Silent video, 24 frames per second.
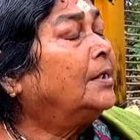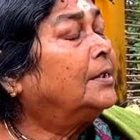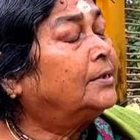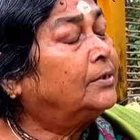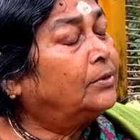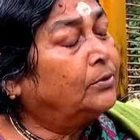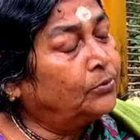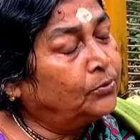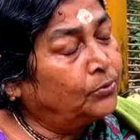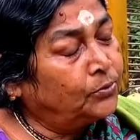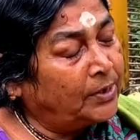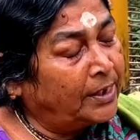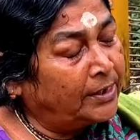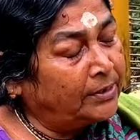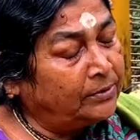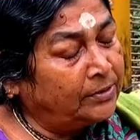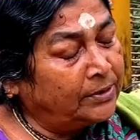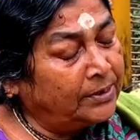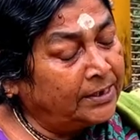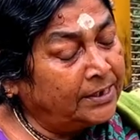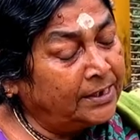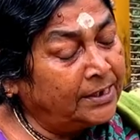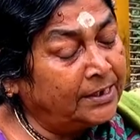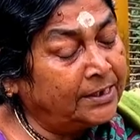তো চুটা
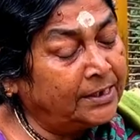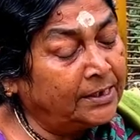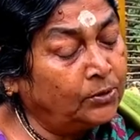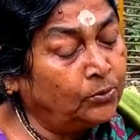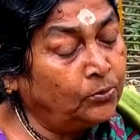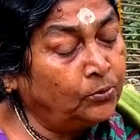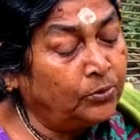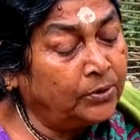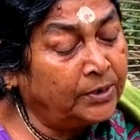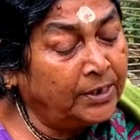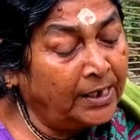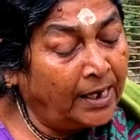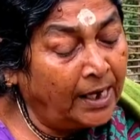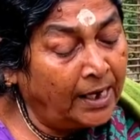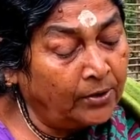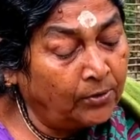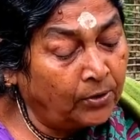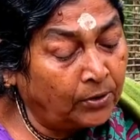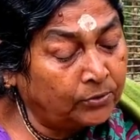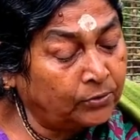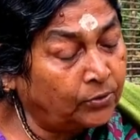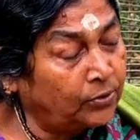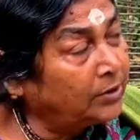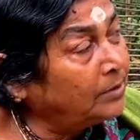চুটে যেতে সে দুধে আর
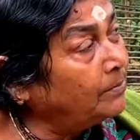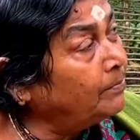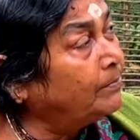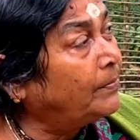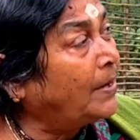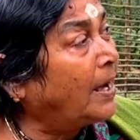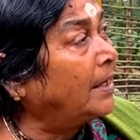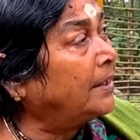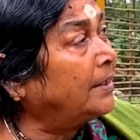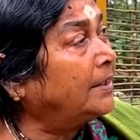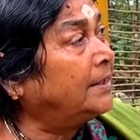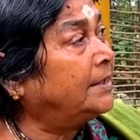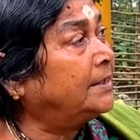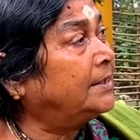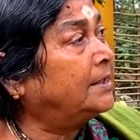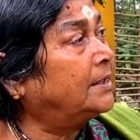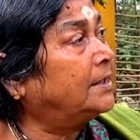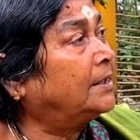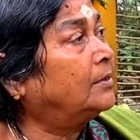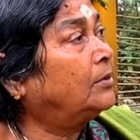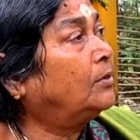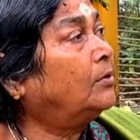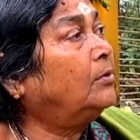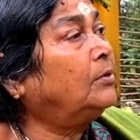রক্ততে বান গিয়েছে
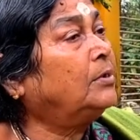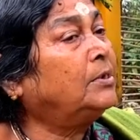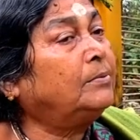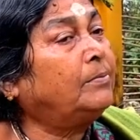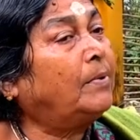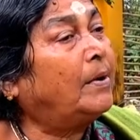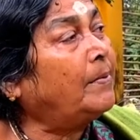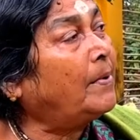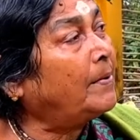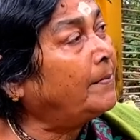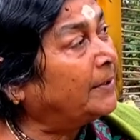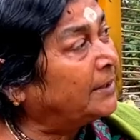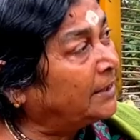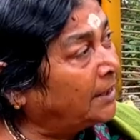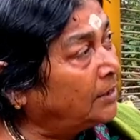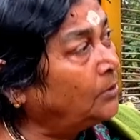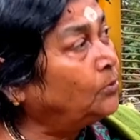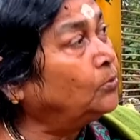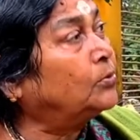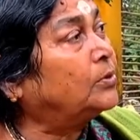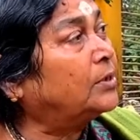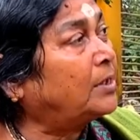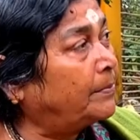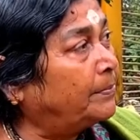তখন সে বাবা মাথায়
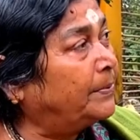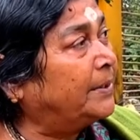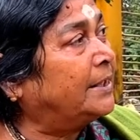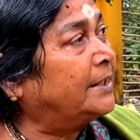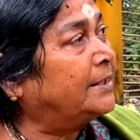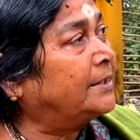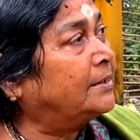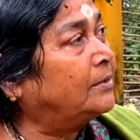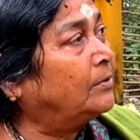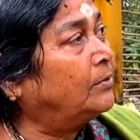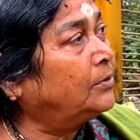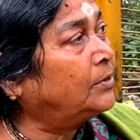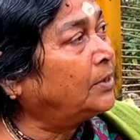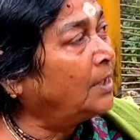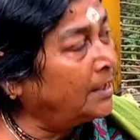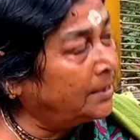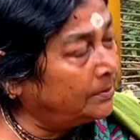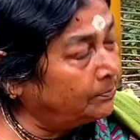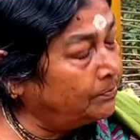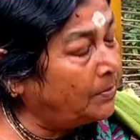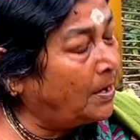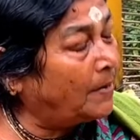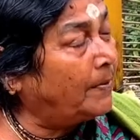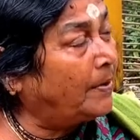চুটটা ভেঙেছে ওইটাই
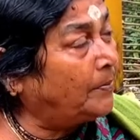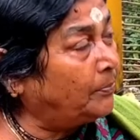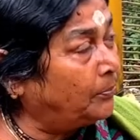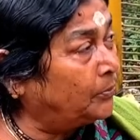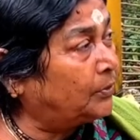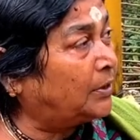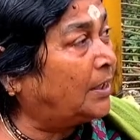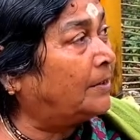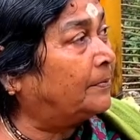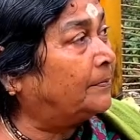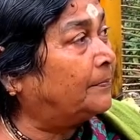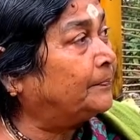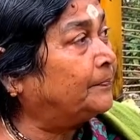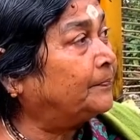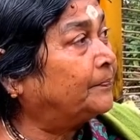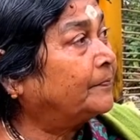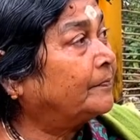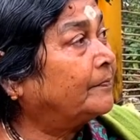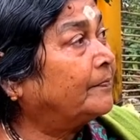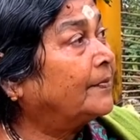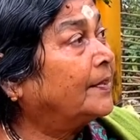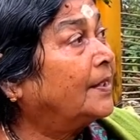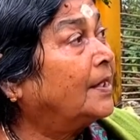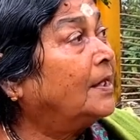আচ্ছা। বাবার প্রতাপ
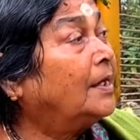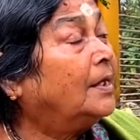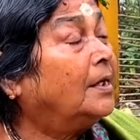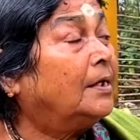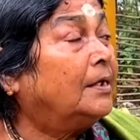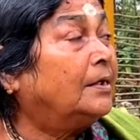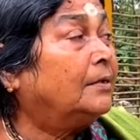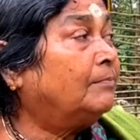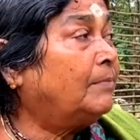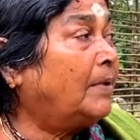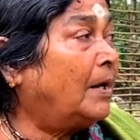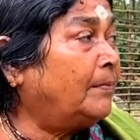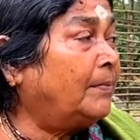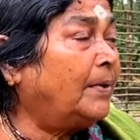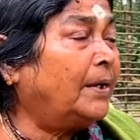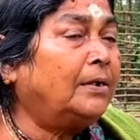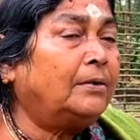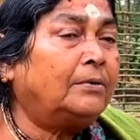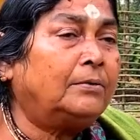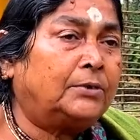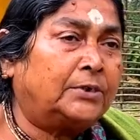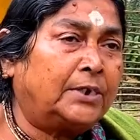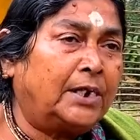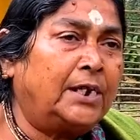আচ্ছা। বাবা
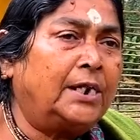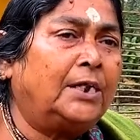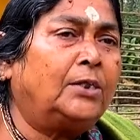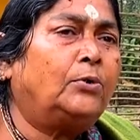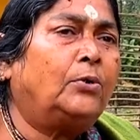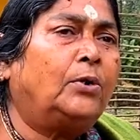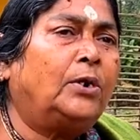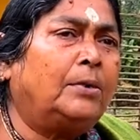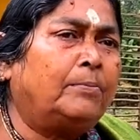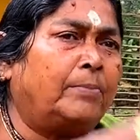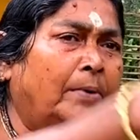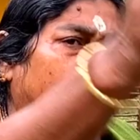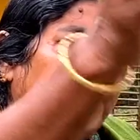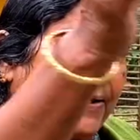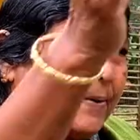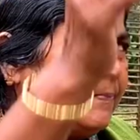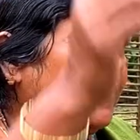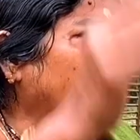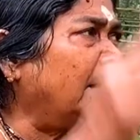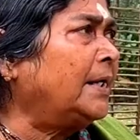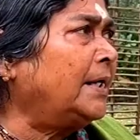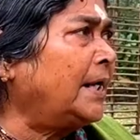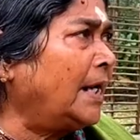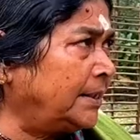ছেলে দৌড়ে বাবা
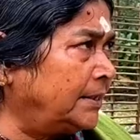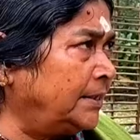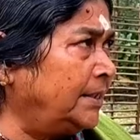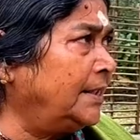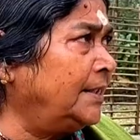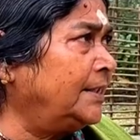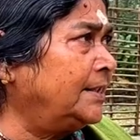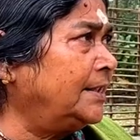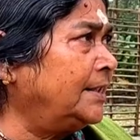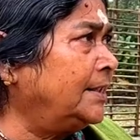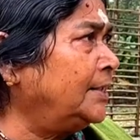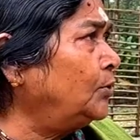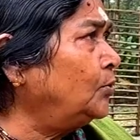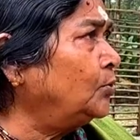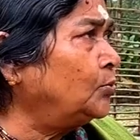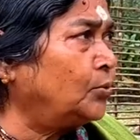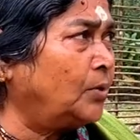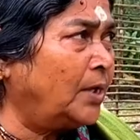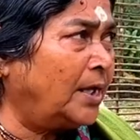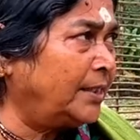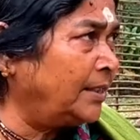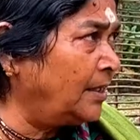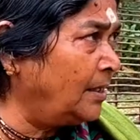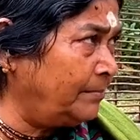মাকে ডাকতে গেছে কিছু
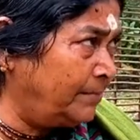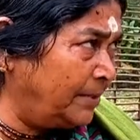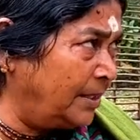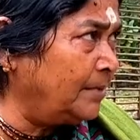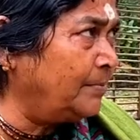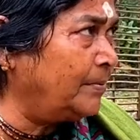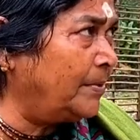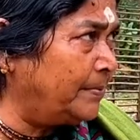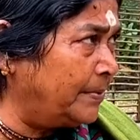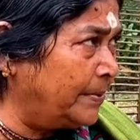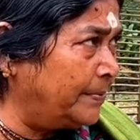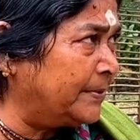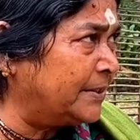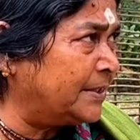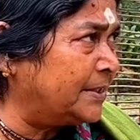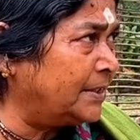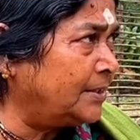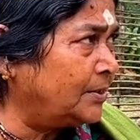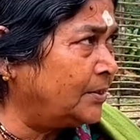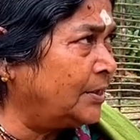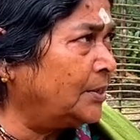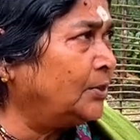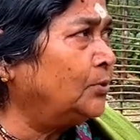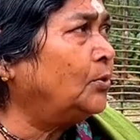শোনা জানা বেড়ে বা ভেবেছে
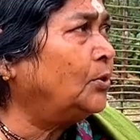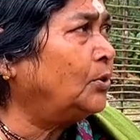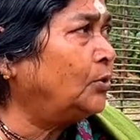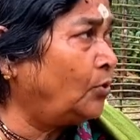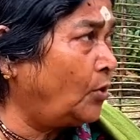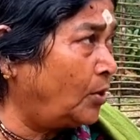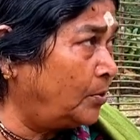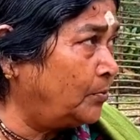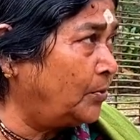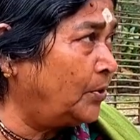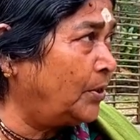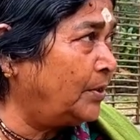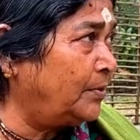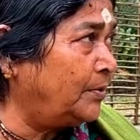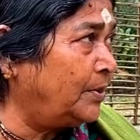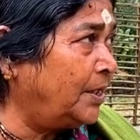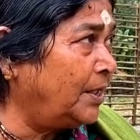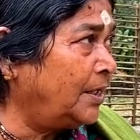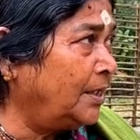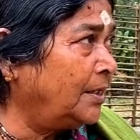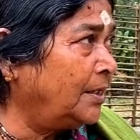ইন্দ্র দর মনে করে